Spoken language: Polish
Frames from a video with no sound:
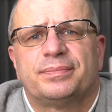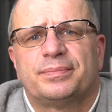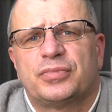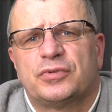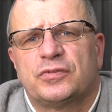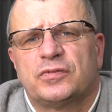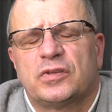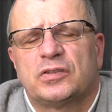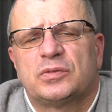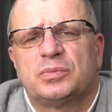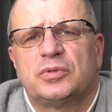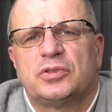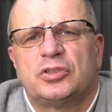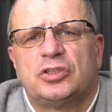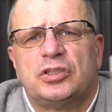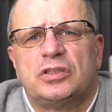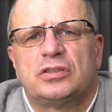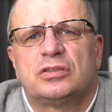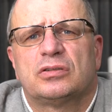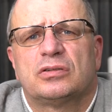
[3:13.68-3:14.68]
powiedzmy,
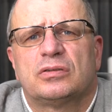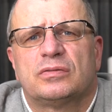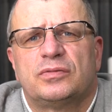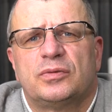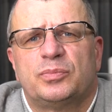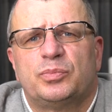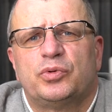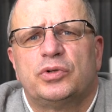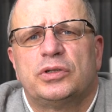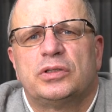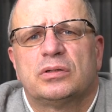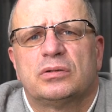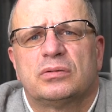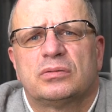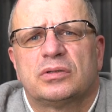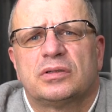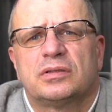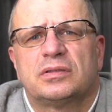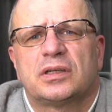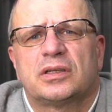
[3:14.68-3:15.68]
ci co wypłyną
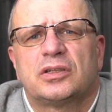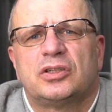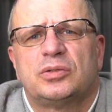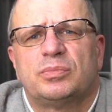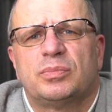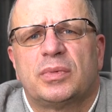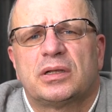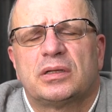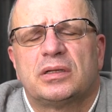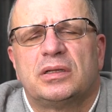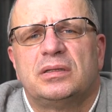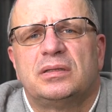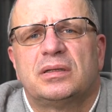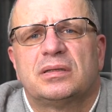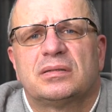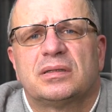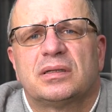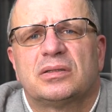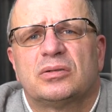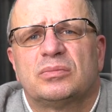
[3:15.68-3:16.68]
to jest jakiś
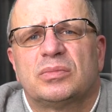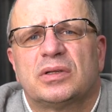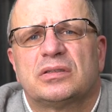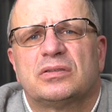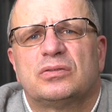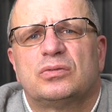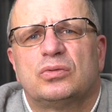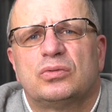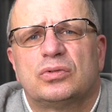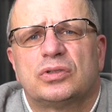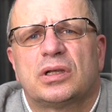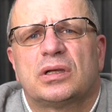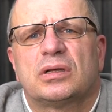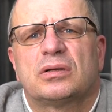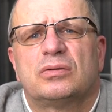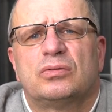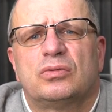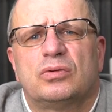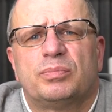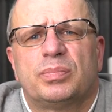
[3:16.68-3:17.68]
margines, natomiast duża
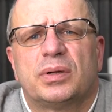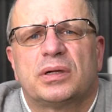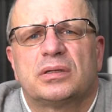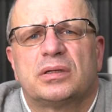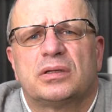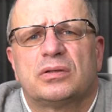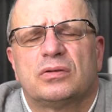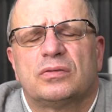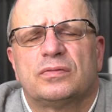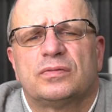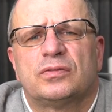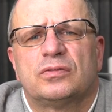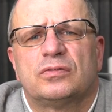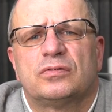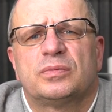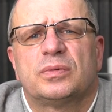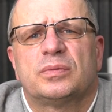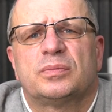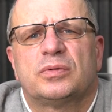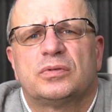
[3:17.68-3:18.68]
grupa
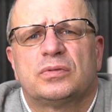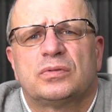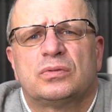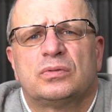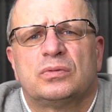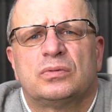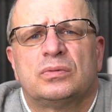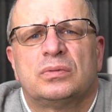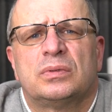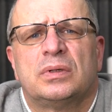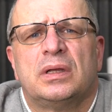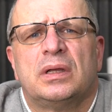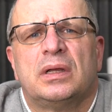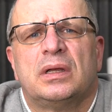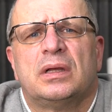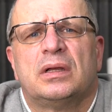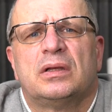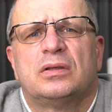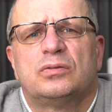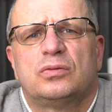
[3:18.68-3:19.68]
kierowców po prostu
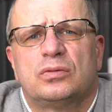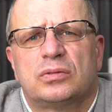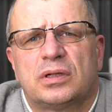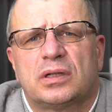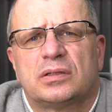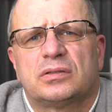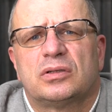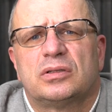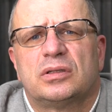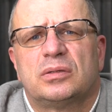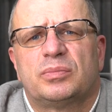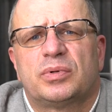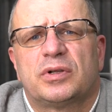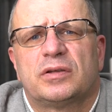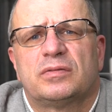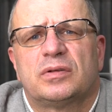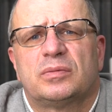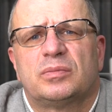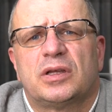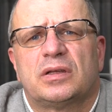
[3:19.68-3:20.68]
z utraconym
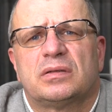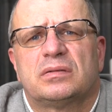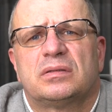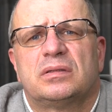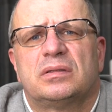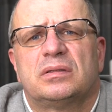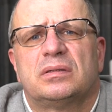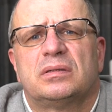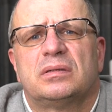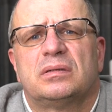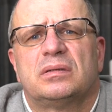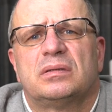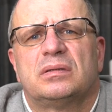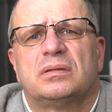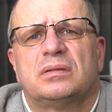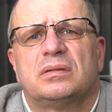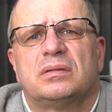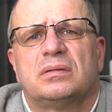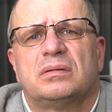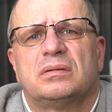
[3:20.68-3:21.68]
prawem jazdy
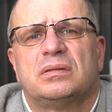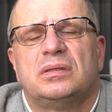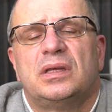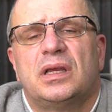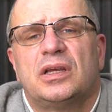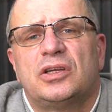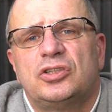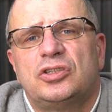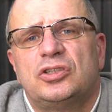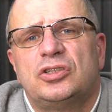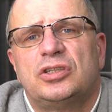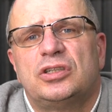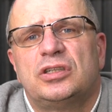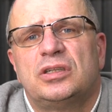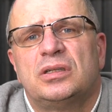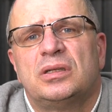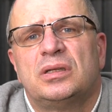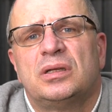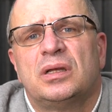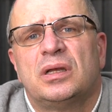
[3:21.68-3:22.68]
y,
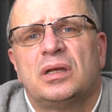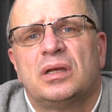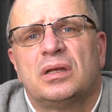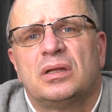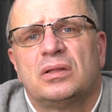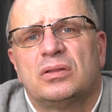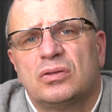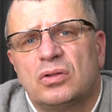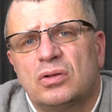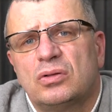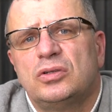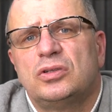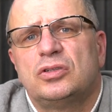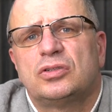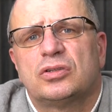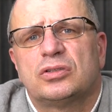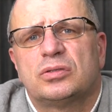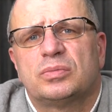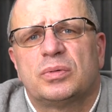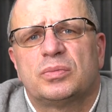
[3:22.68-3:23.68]
jeździ, no
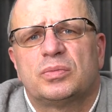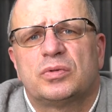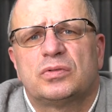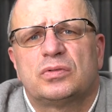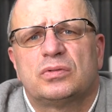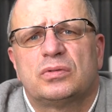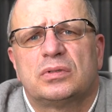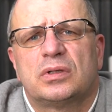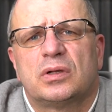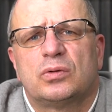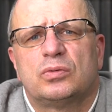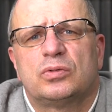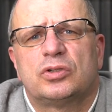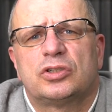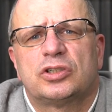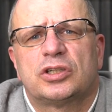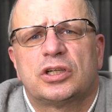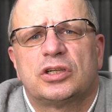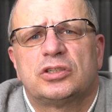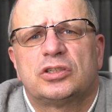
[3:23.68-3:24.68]
licząc po prostu na ucz
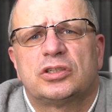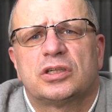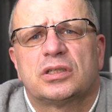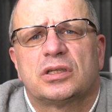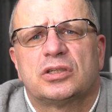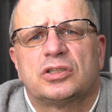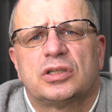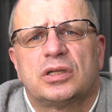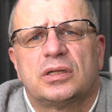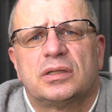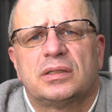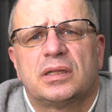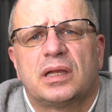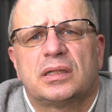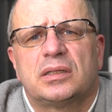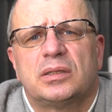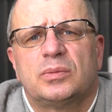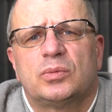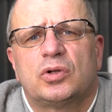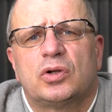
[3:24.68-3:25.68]
szczęścia. Także na
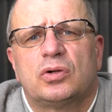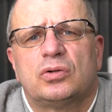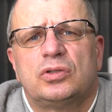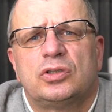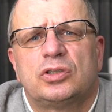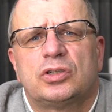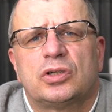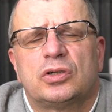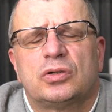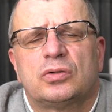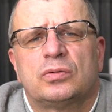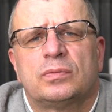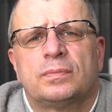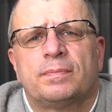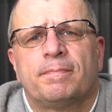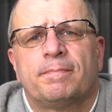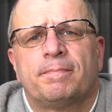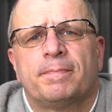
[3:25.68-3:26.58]
tym kończę.